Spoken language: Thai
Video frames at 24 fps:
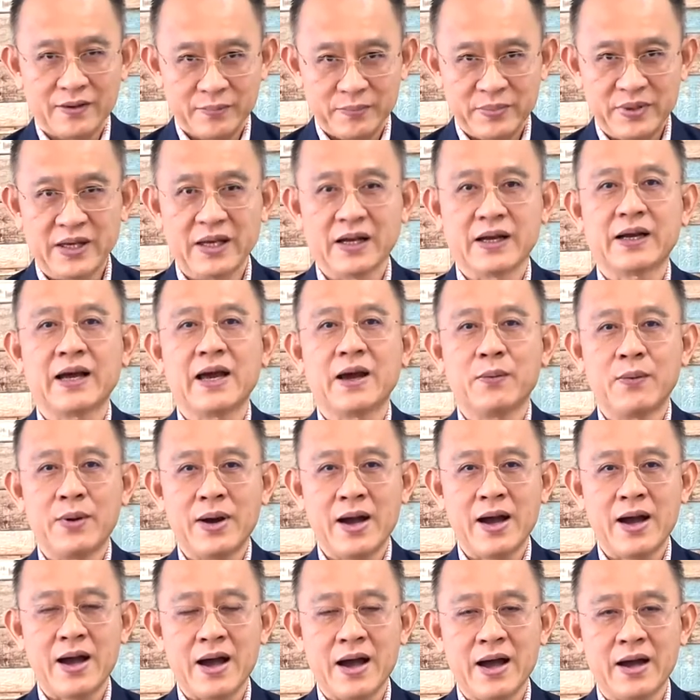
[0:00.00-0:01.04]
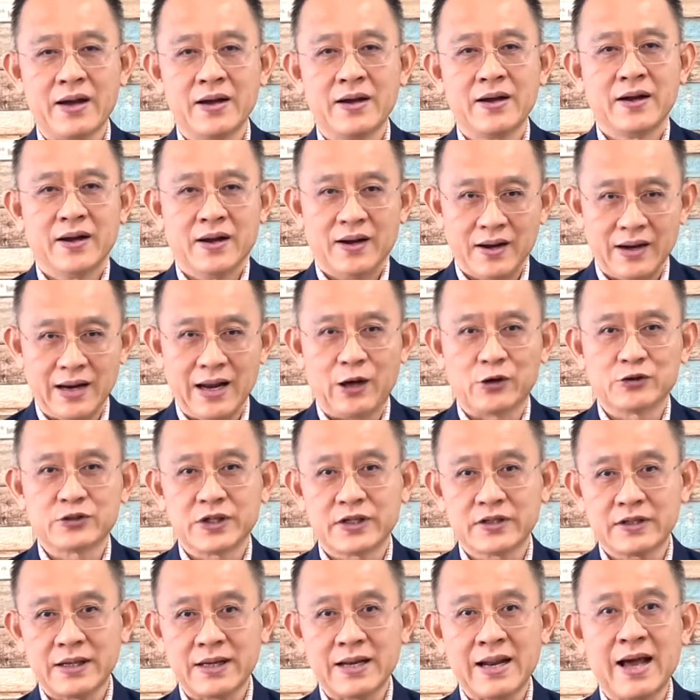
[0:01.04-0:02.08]
เพียงแค่ว่าเราจะ
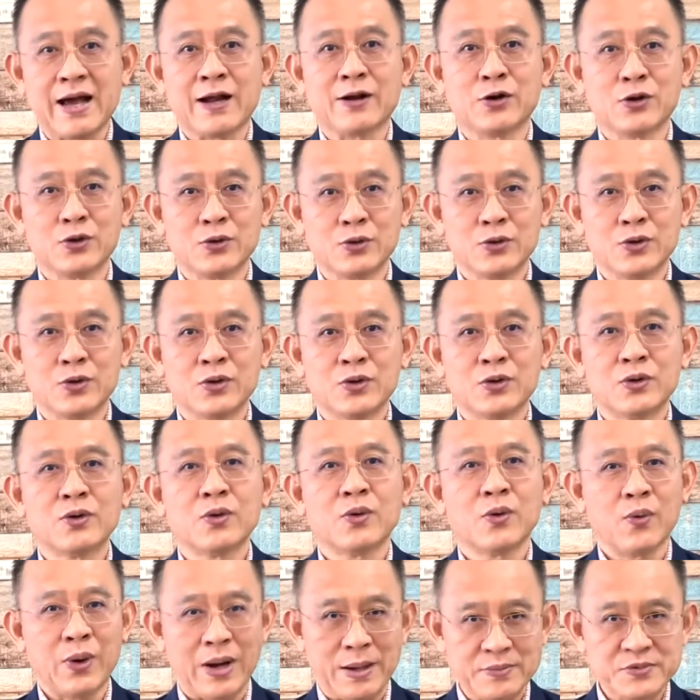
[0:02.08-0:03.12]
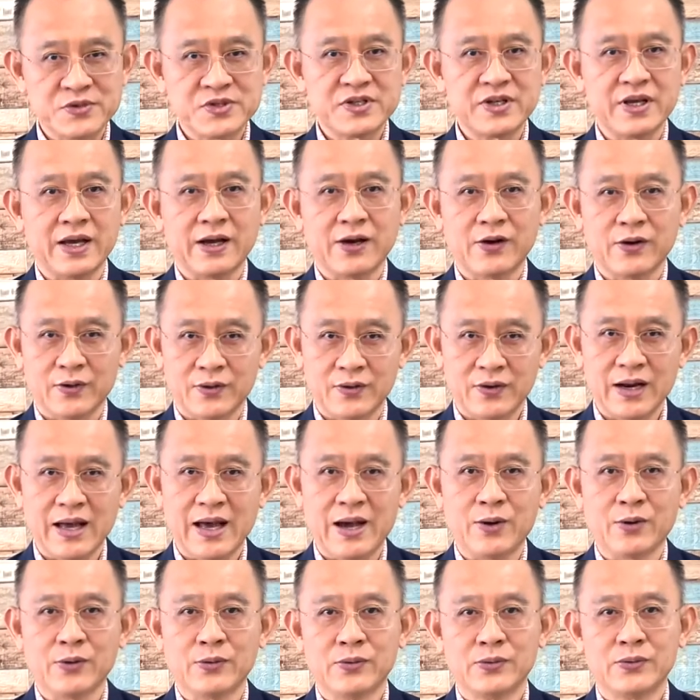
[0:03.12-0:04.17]
ตระหนักรู้ความเสี่ยงของเรา
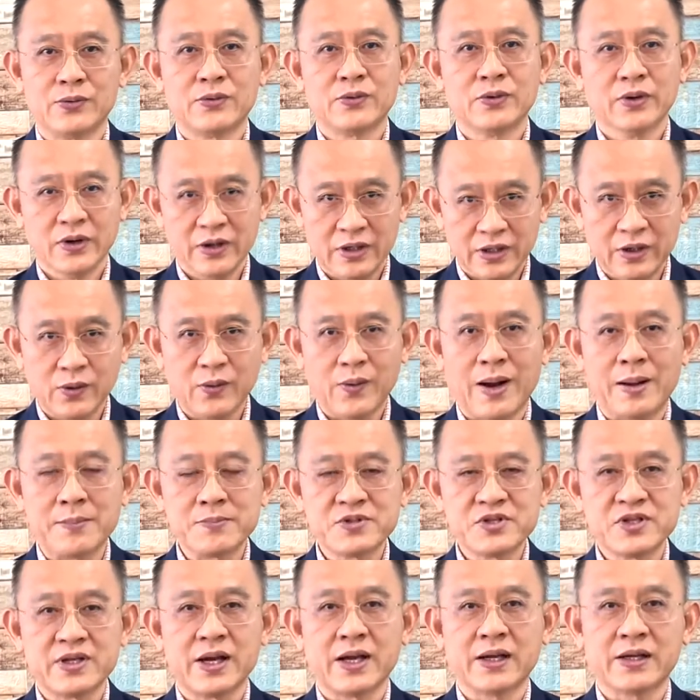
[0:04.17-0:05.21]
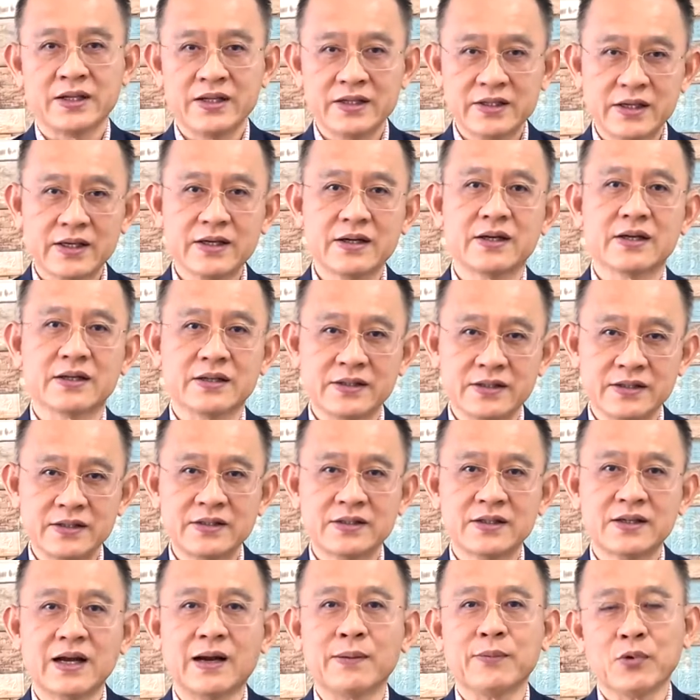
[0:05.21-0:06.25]
หรือความเสี่ยงที่จะเกิดขึ้น
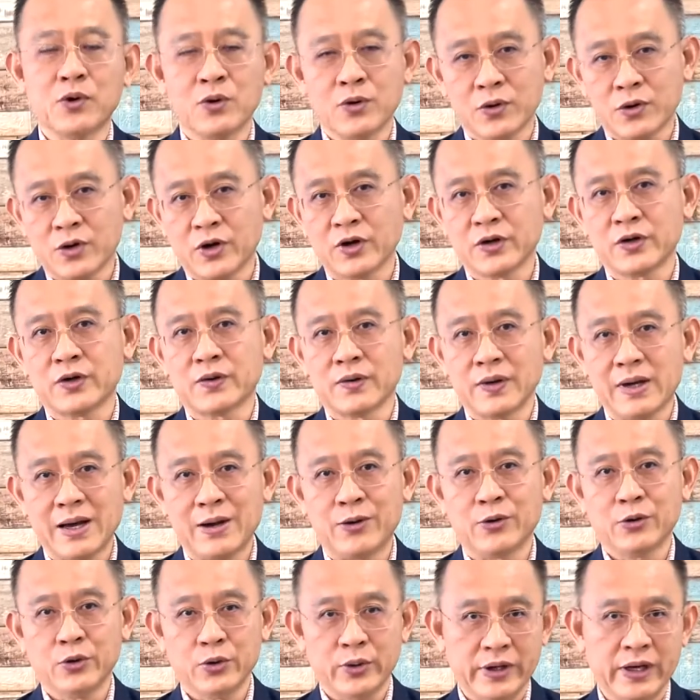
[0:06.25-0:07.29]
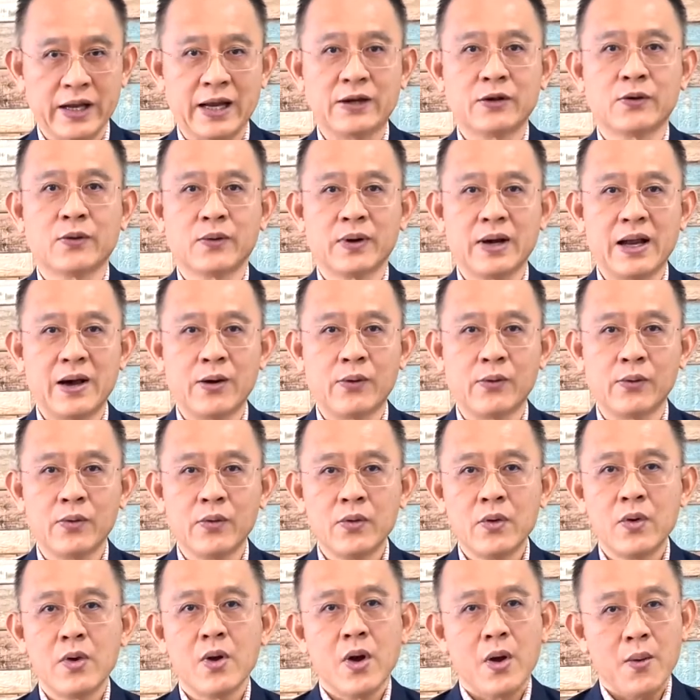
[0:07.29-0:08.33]
กับองค์กรของเราหน่วยงานของเรา
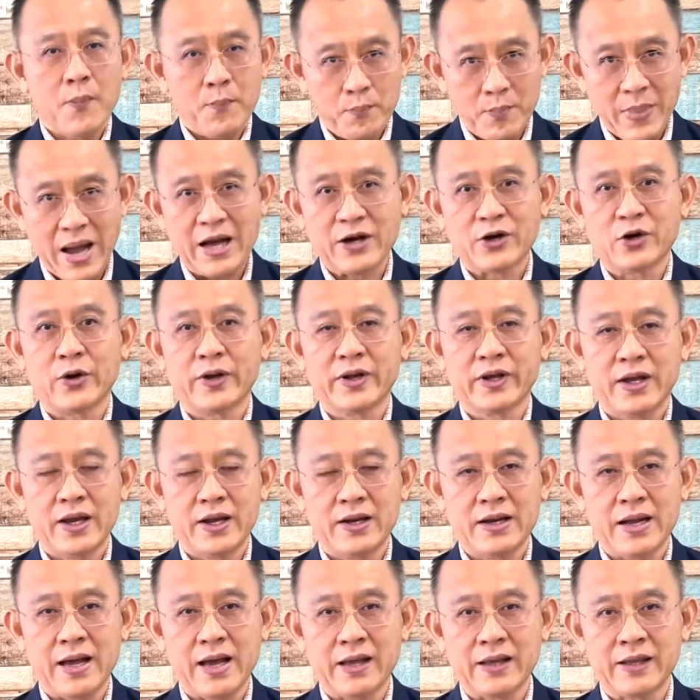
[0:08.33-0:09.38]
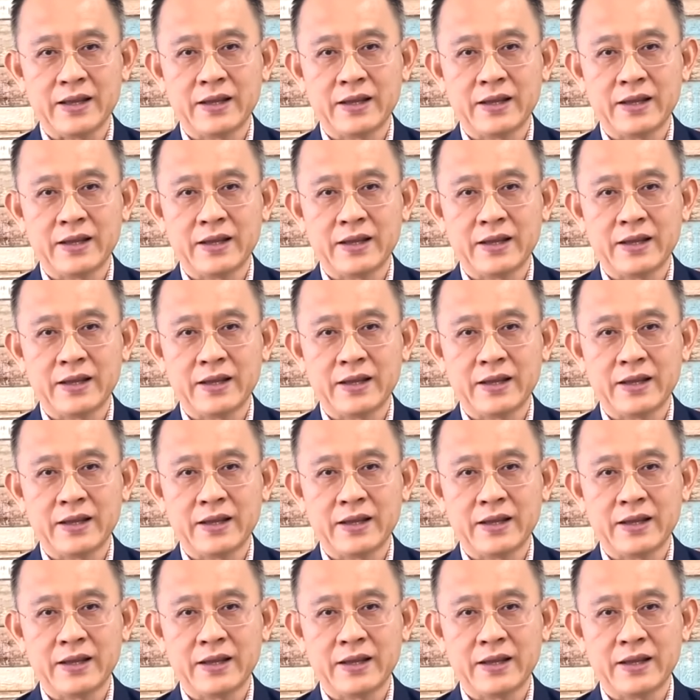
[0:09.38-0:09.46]
มากน้อยแค่ไหน